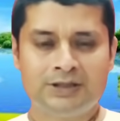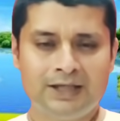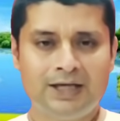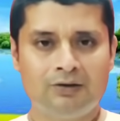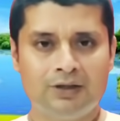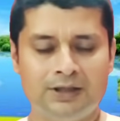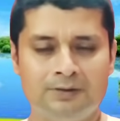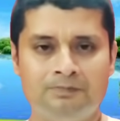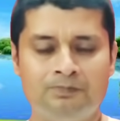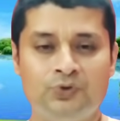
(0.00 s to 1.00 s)
সেই কারণে
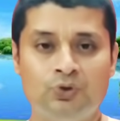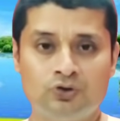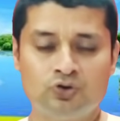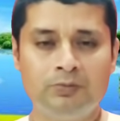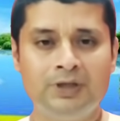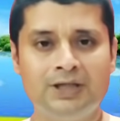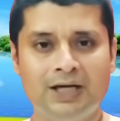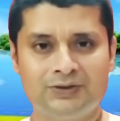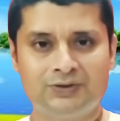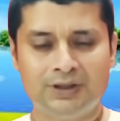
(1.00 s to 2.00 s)
দশমীর
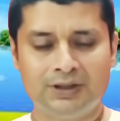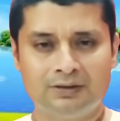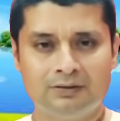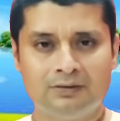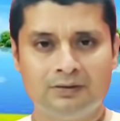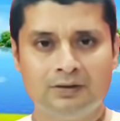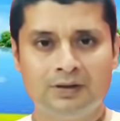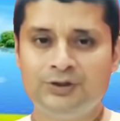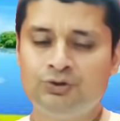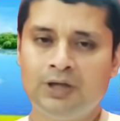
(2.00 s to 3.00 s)
রাত্রে
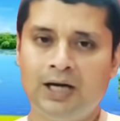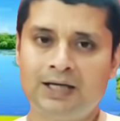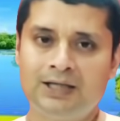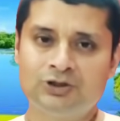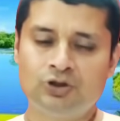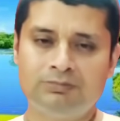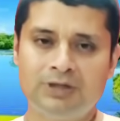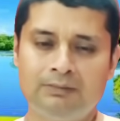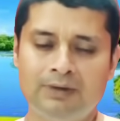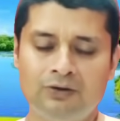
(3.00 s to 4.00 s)
কিছু না খেলে সব
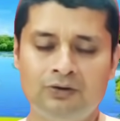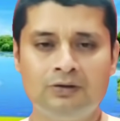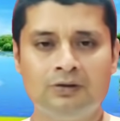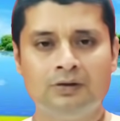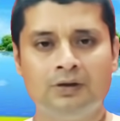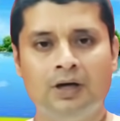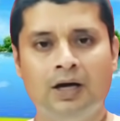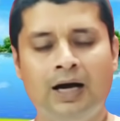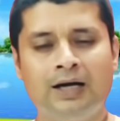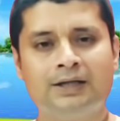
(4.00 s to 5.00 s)
থেকে ভালো
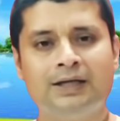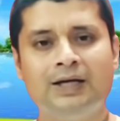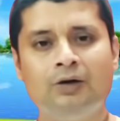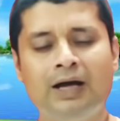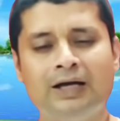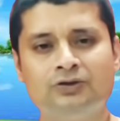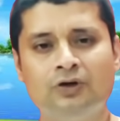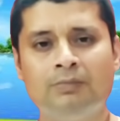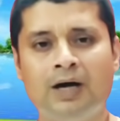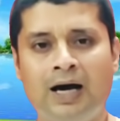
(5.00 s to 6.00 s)
আর খেলেও
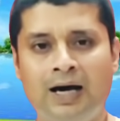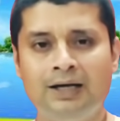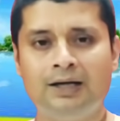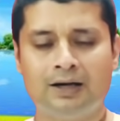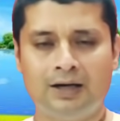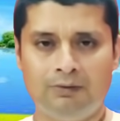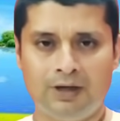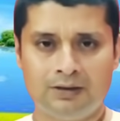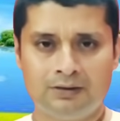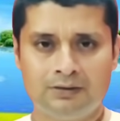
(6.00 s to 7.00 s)
একদম হালকা
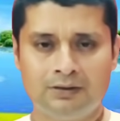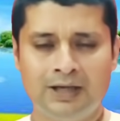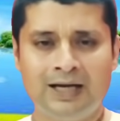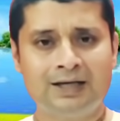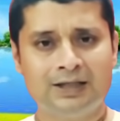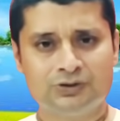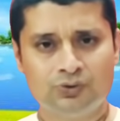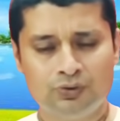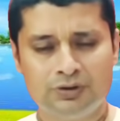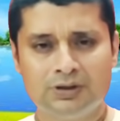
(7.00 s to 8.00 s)
খাবার এক গ্লাস
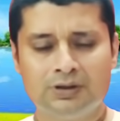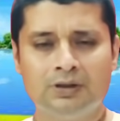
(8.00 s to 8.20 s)
দুধ